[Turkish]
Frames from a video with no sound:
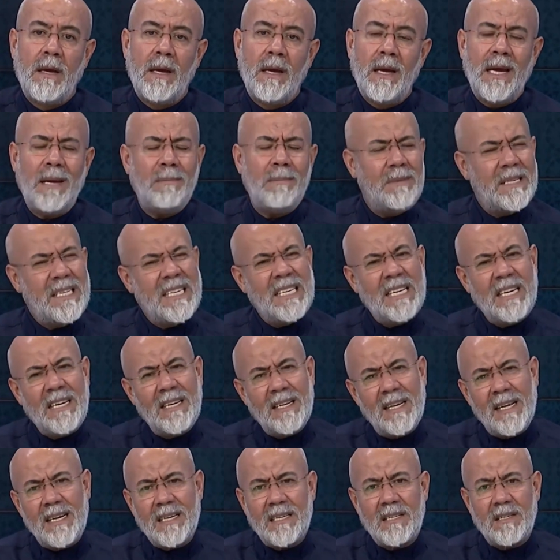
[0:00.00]
hem
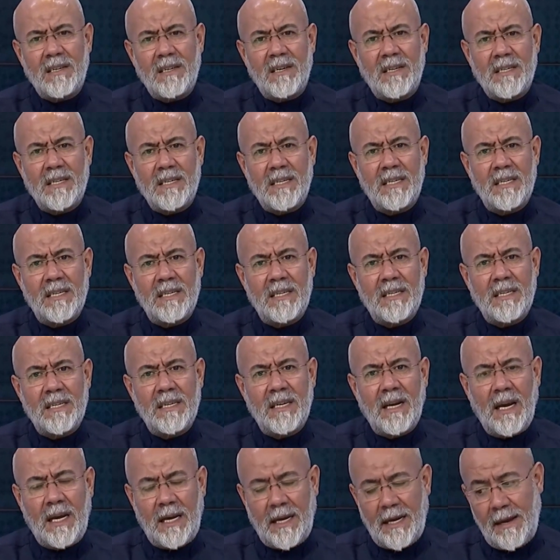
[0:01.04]
dinler tarihi
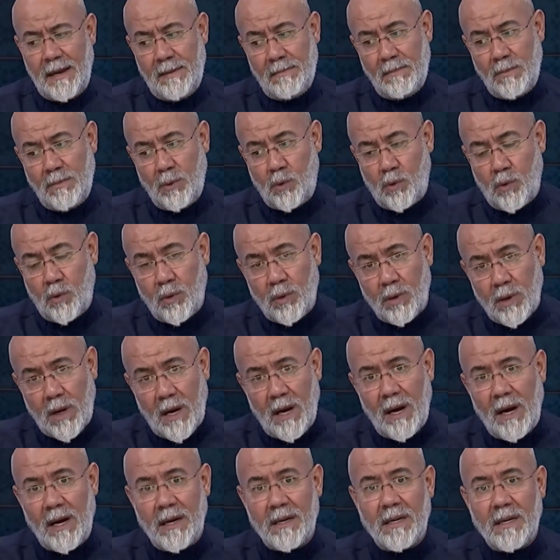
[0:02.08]
hem
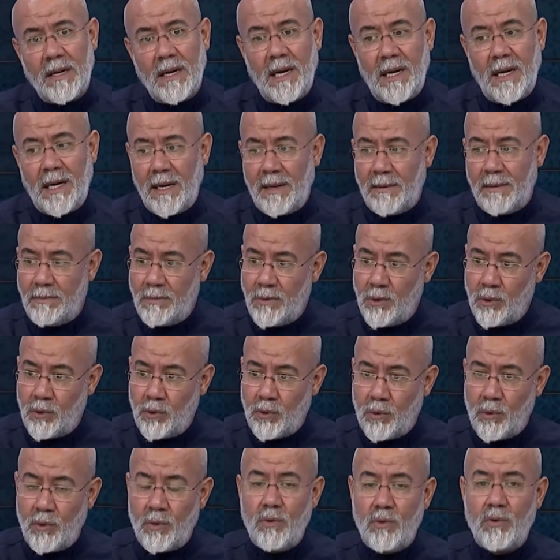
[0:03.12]
Kur'an hem
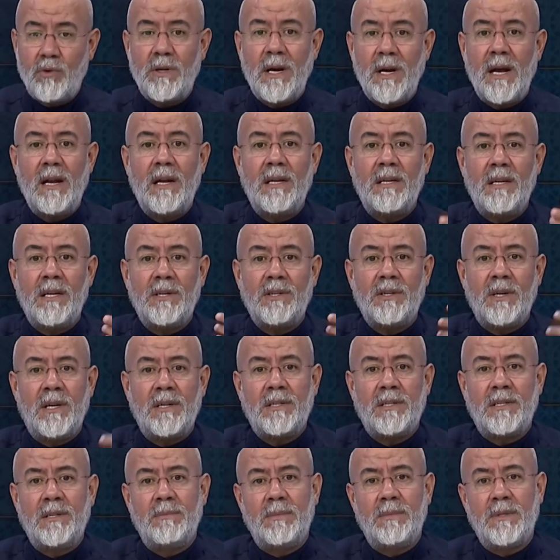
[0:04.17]
güncel
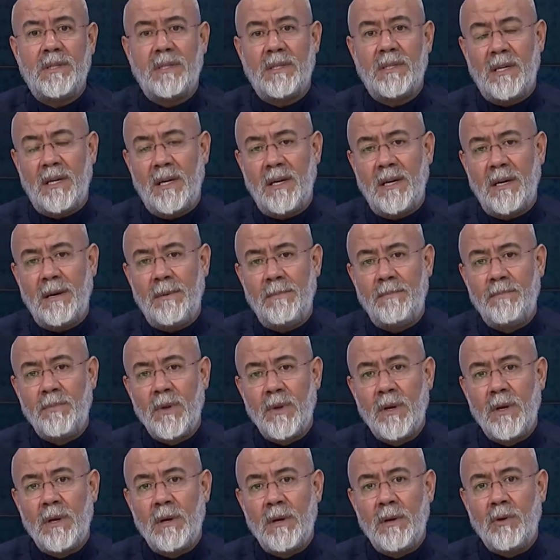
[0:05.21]
yaşantımızda
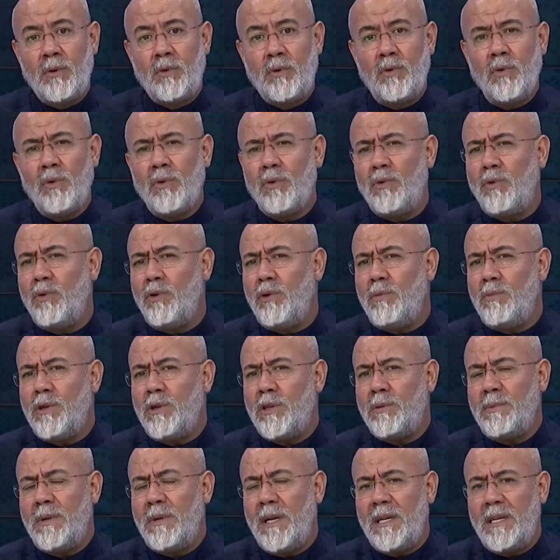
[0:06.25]

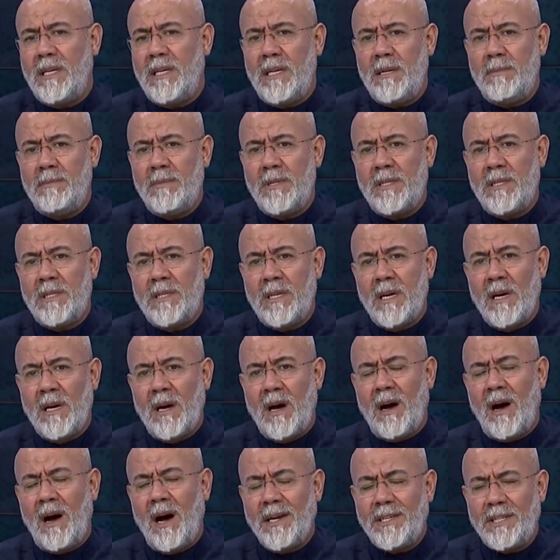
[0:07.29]
gördüğümüz bildiğimiz
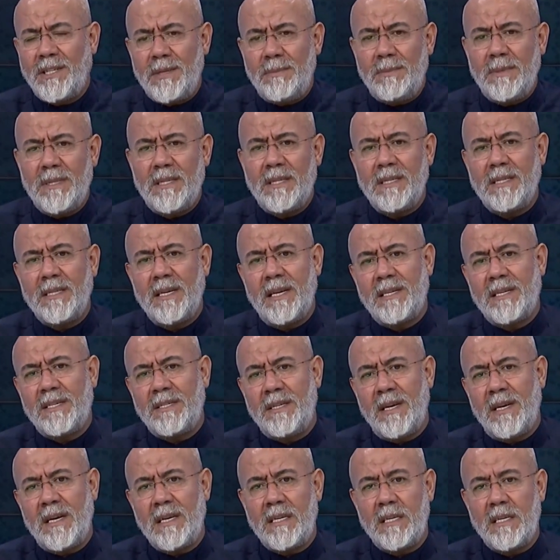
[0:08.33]
acı bir
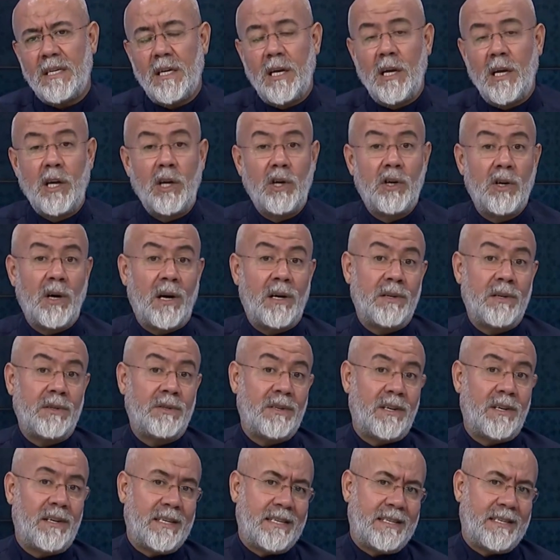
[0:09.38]
gerçek
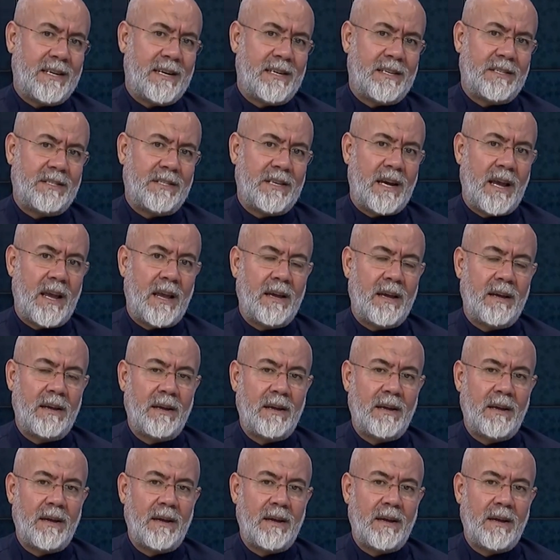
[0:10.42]
inkarcılık gerçeği.